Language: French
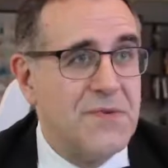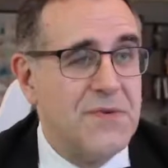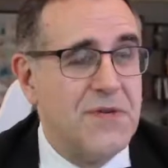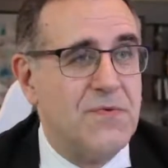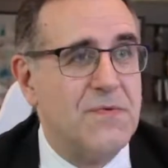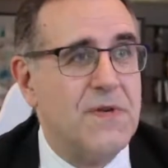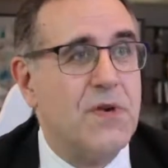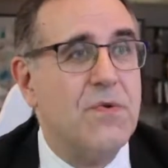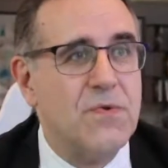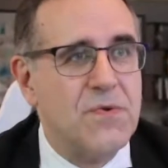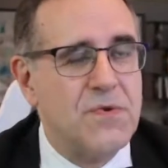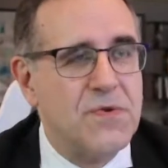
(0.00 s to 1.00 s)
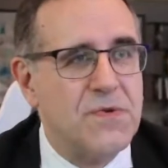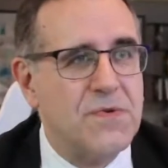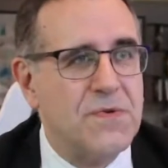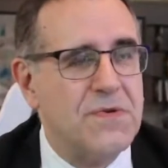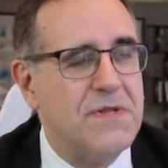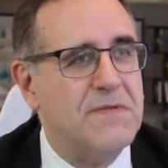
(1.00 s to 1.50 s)
de découvrir autre
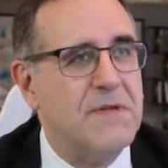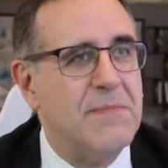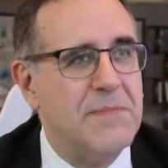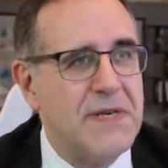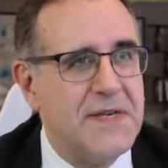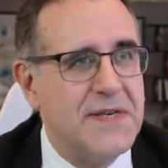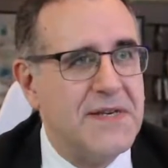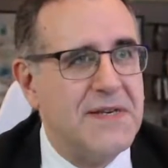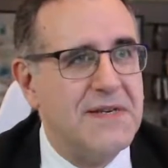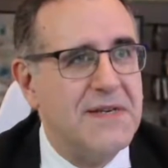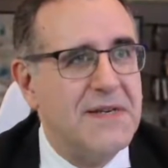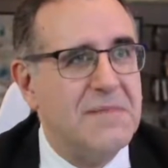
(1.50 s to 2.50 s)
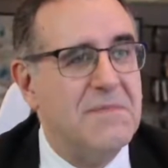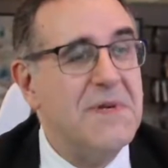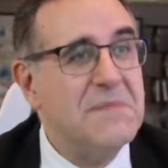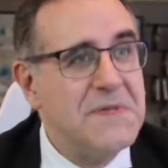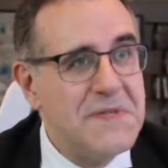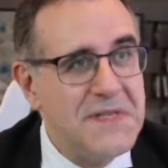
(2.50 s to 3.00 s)
chose que des films américains,
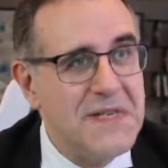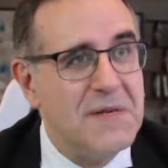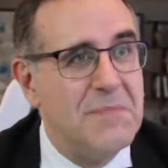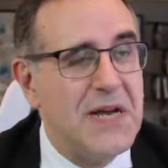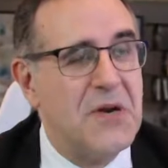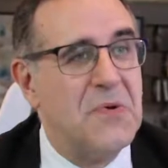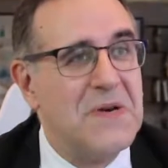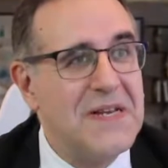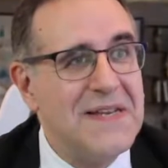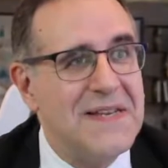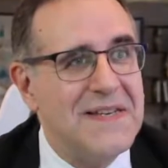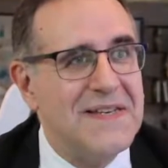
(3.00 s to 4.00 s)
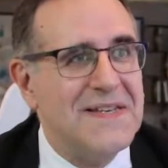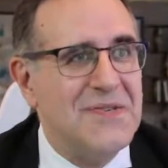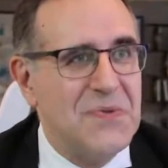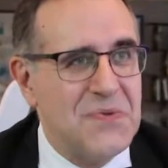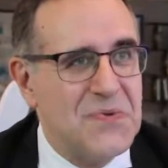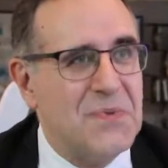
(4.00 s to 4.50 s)
même s'ils parlent anglais.
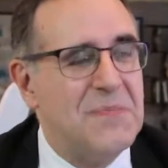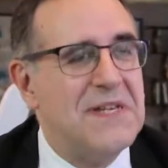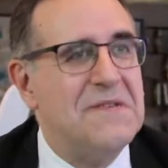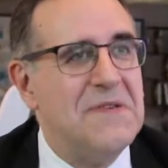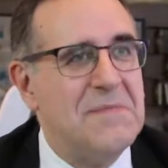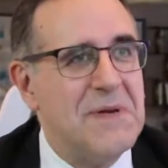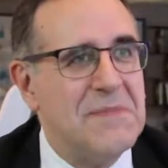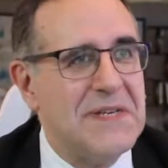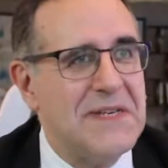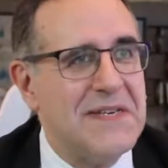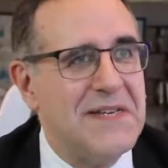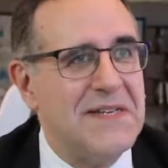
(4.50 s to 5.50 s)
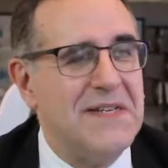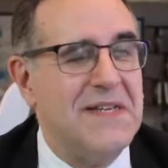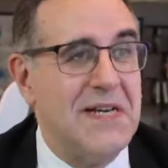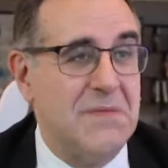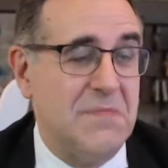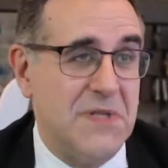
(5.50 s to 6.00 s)
Ce ne sont pas des films américains. Il
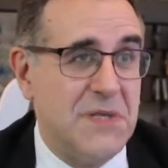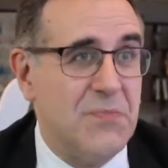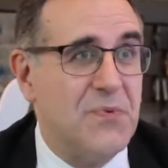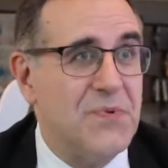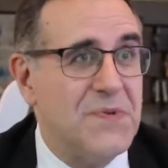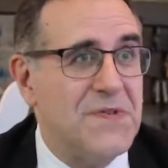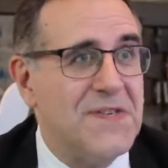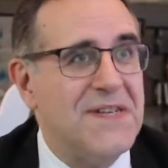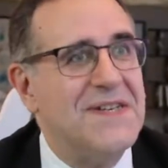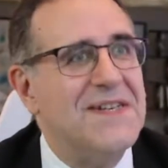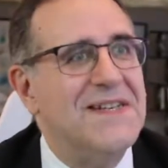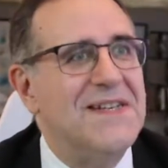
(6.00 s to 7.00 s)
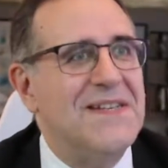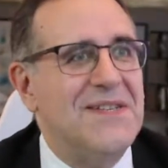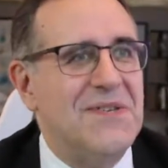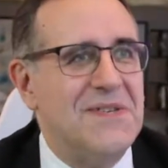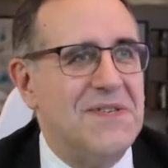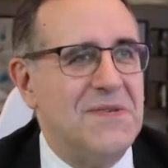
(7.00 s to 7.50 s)
y a un petit plus
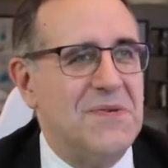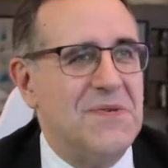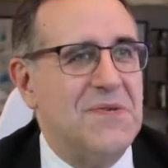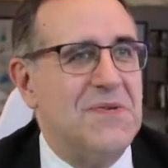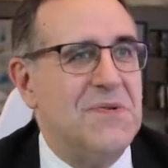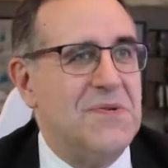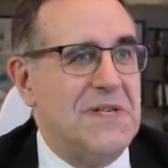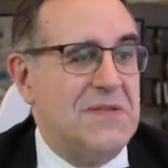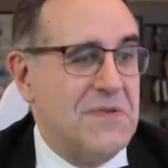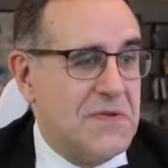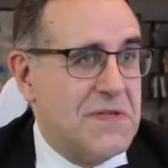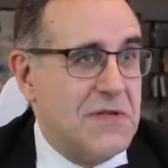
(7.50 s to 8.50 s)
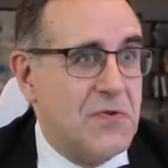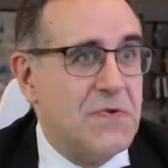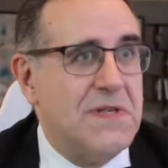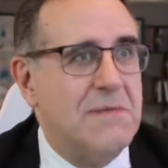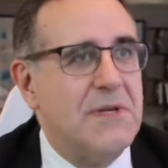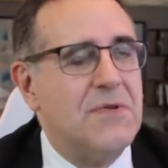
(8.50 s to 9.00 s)
dans, ce, de cette, ces deux
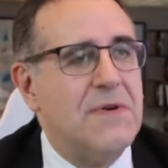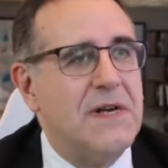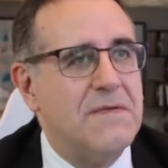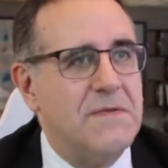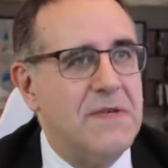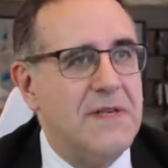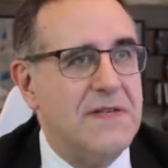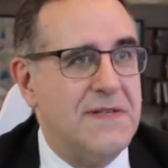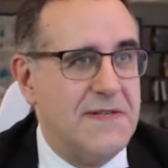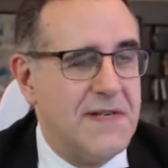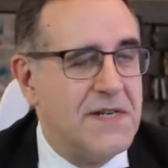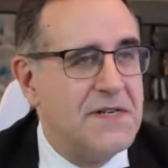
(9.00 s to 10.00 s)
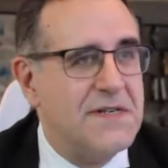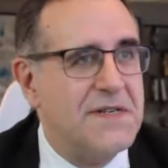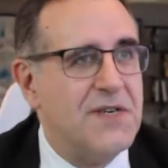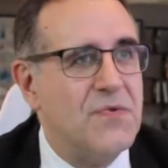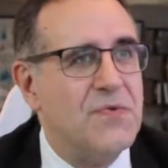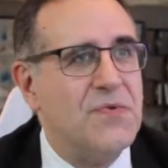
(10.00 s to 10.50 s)
cinématographies et c'est ça que
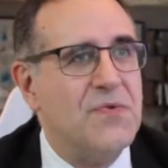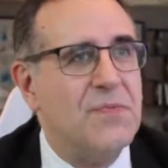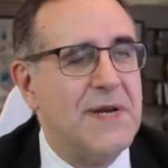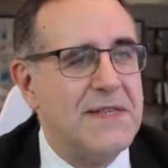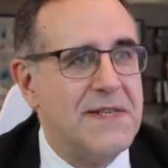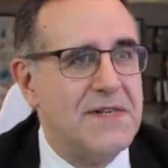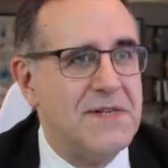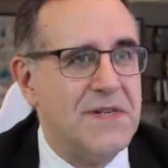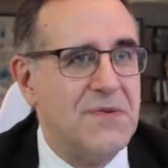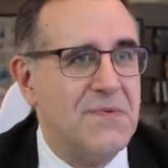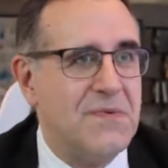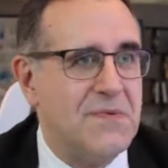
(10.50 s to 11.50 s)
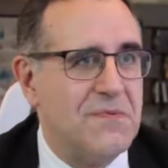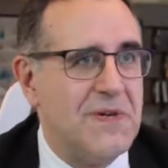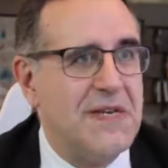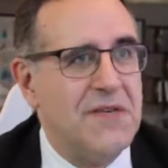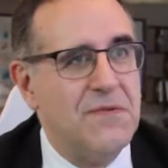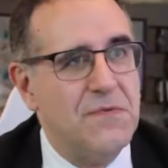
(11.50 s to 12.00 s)
j'essaye de, de, partager. Donc
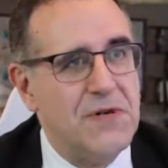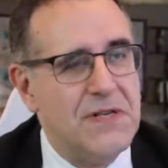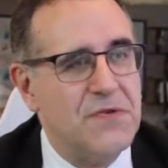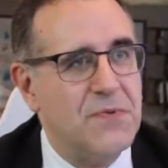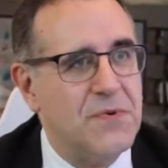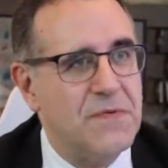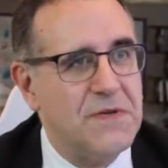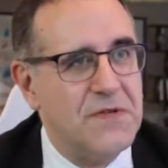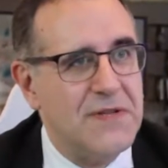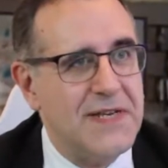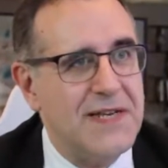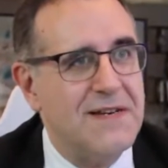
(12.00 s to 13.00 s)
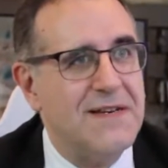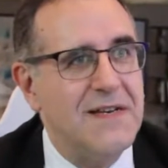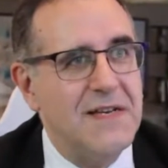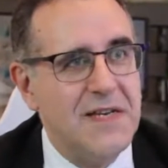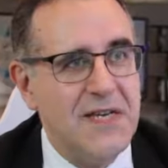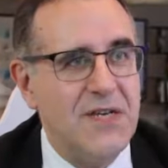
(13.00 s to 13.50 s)
voilà, il y a une vocation professionnelle
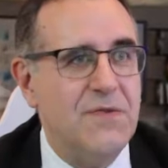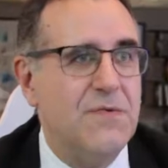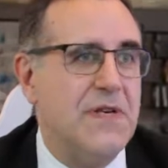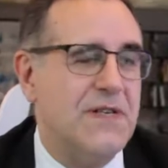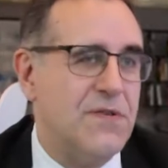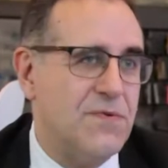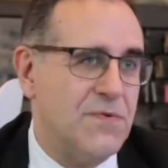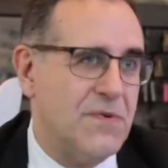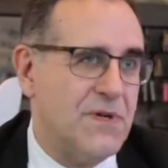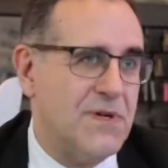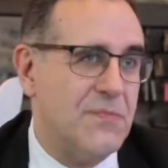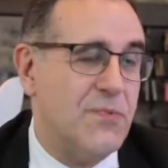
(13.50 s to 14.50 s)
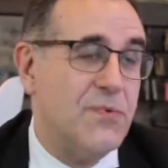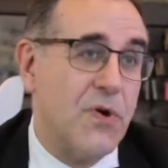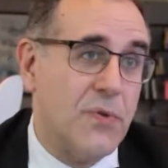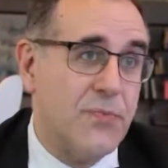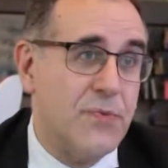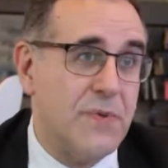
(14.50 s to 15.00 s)
et une vocation plus
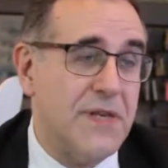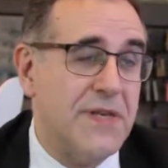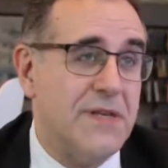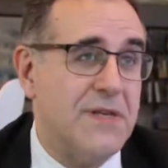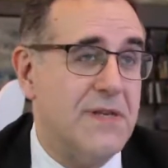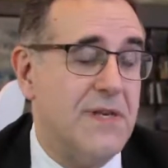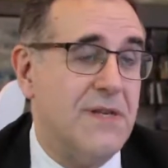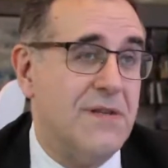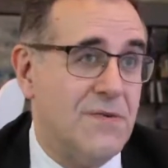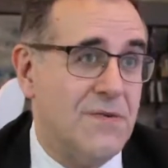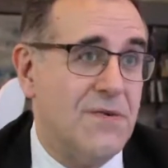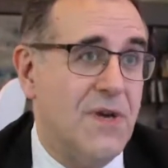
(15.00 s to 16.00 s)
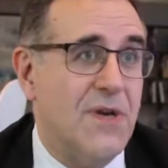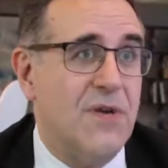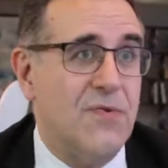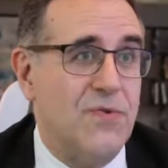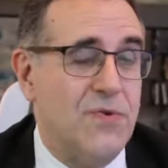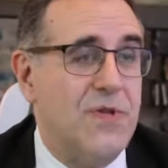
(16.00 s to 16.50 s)
grand public qui est de
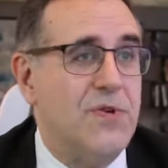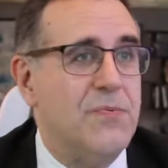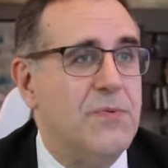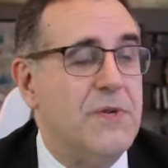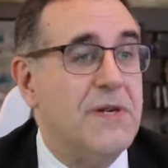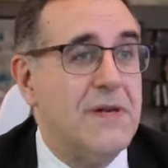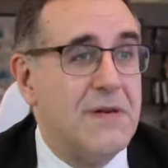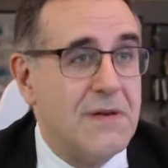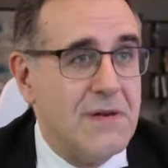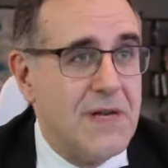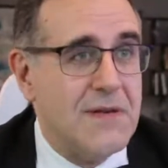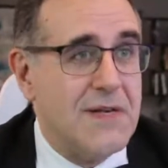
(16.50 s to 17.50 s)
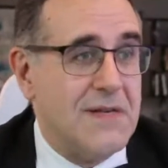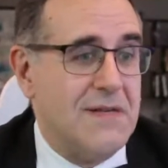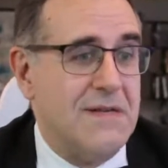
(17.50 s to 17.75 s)
donner au public la